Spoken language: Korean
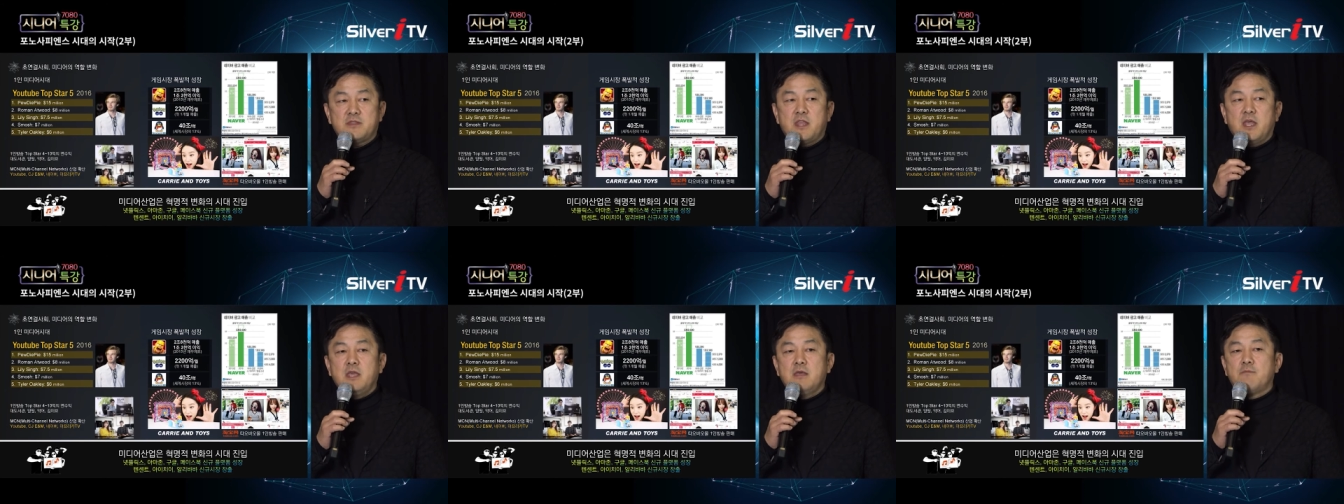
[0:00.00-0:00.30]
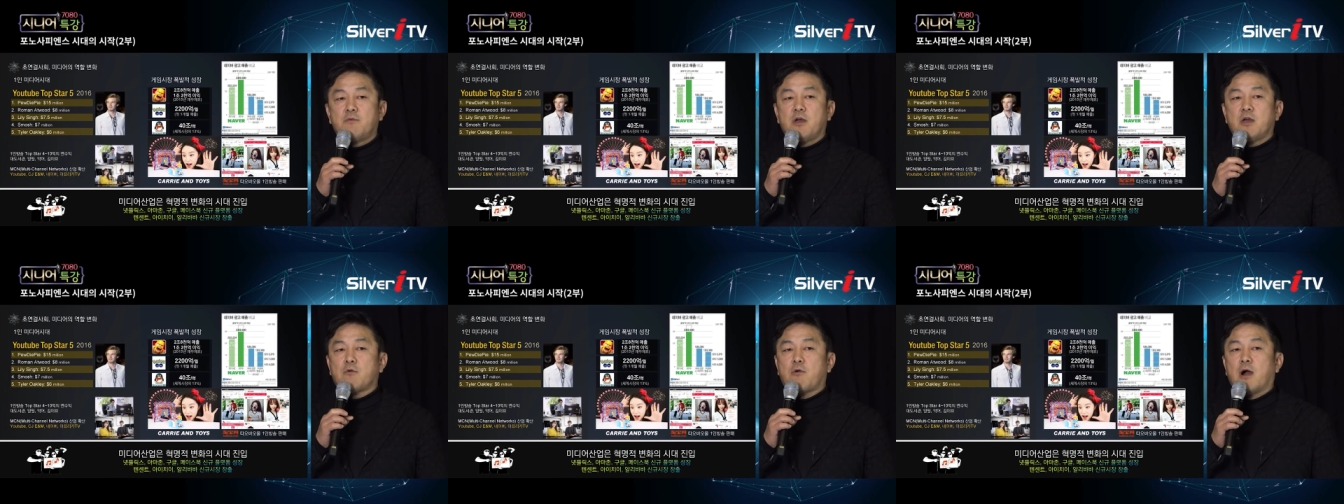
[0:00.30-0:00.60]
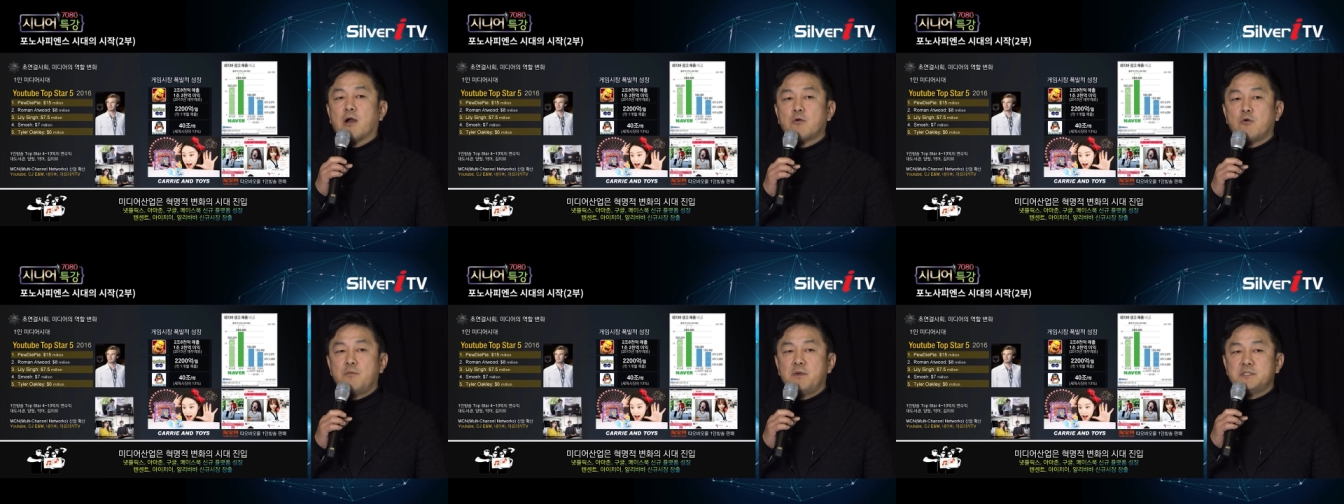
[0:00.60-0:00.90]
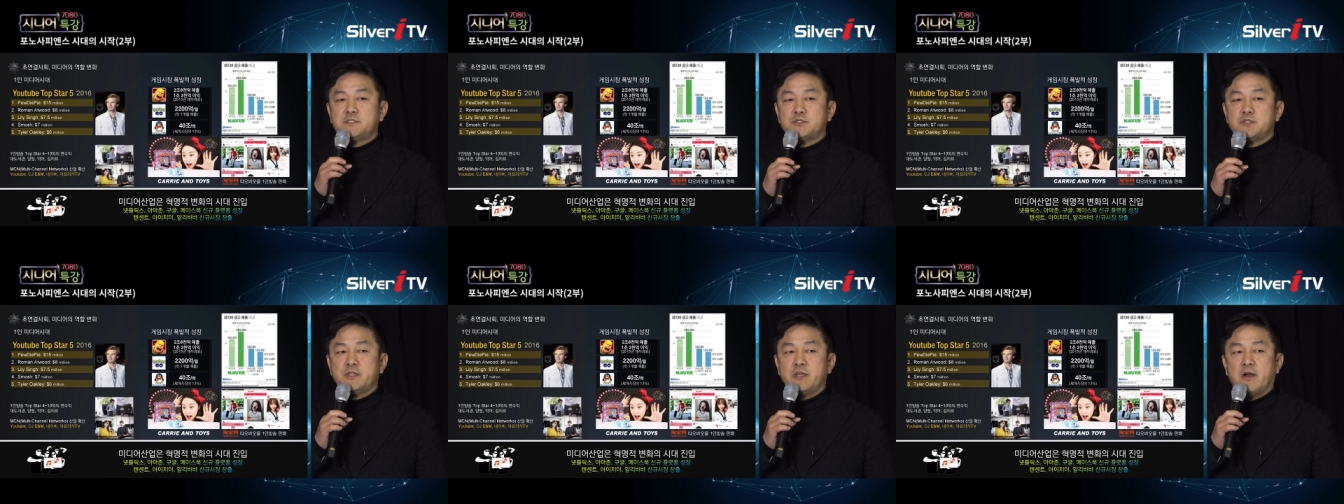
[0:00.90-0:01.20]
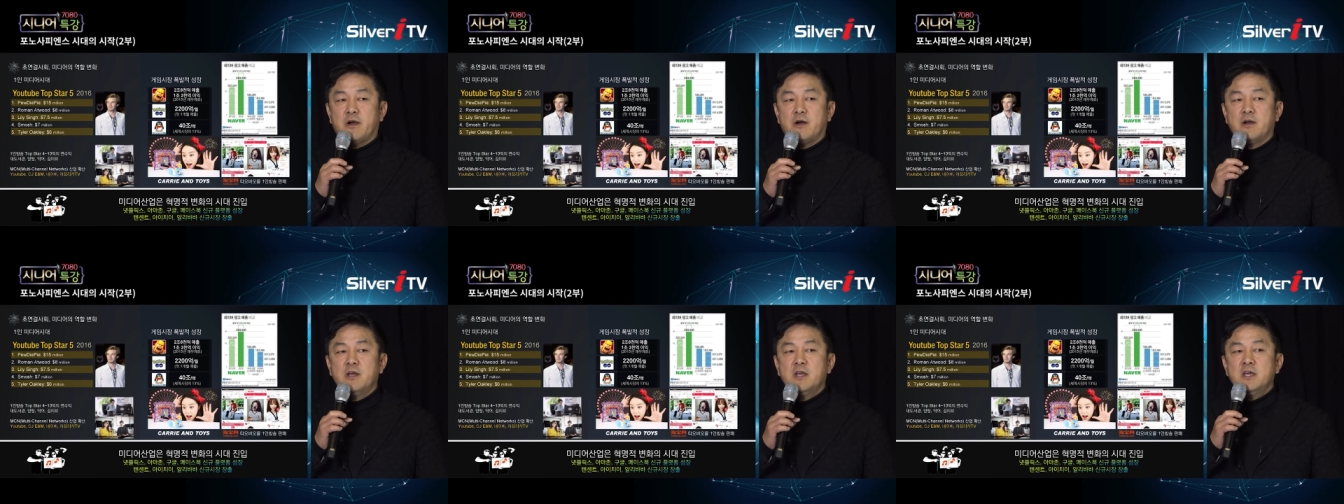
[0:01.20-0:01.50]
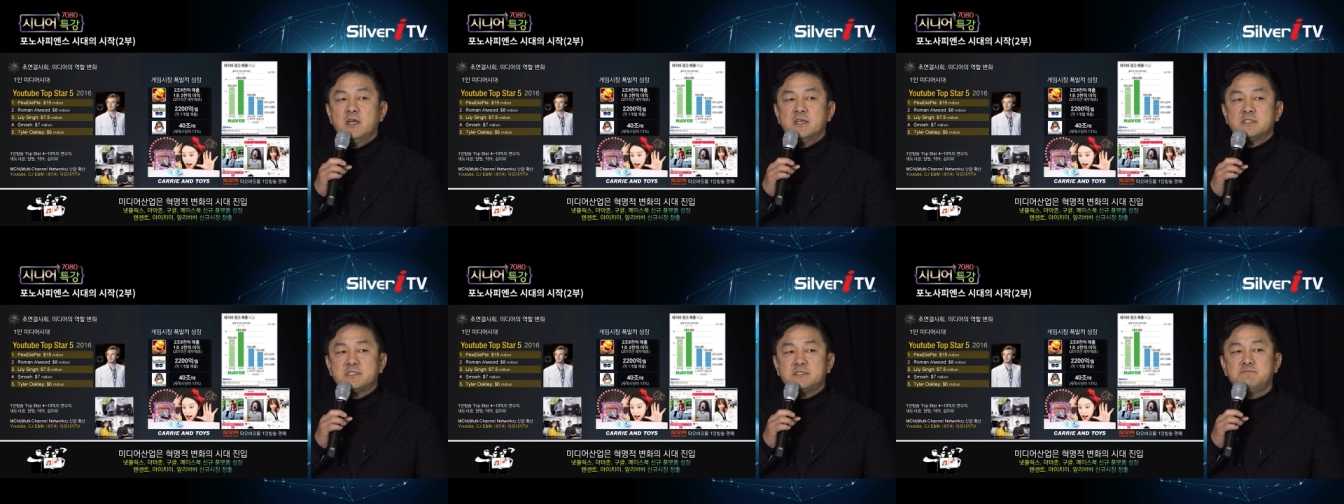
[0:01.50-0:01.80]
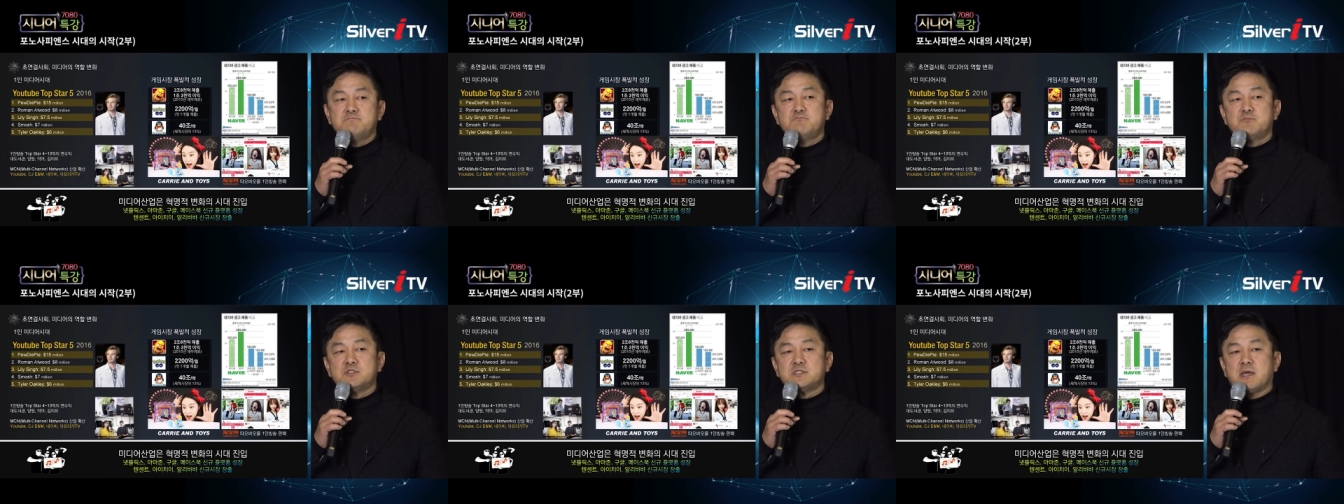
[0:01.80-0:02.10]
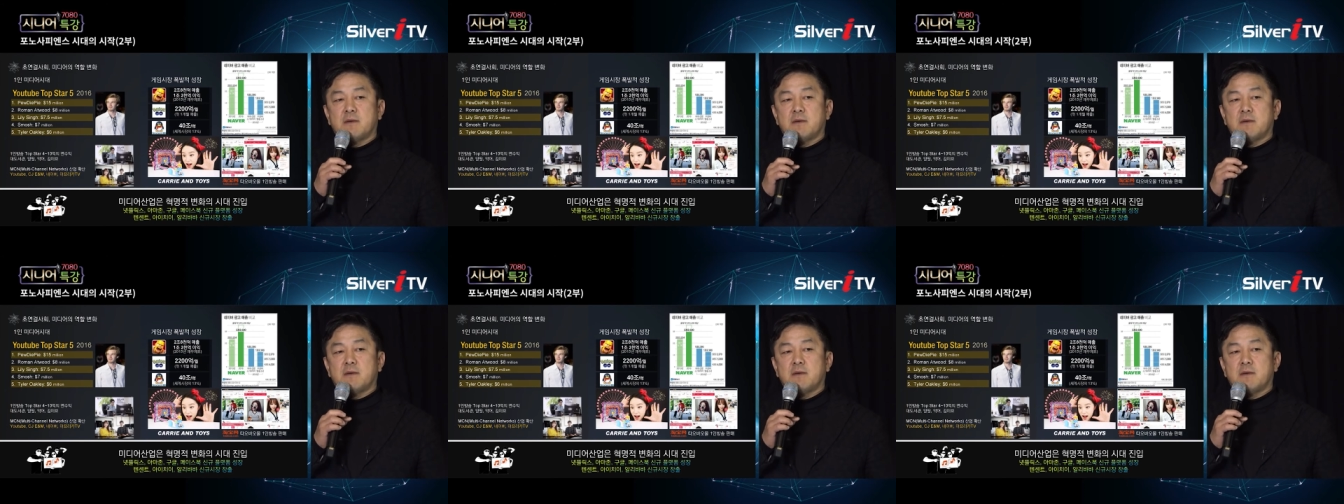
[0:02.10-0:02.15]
네이버의 광고 매출이요. 신문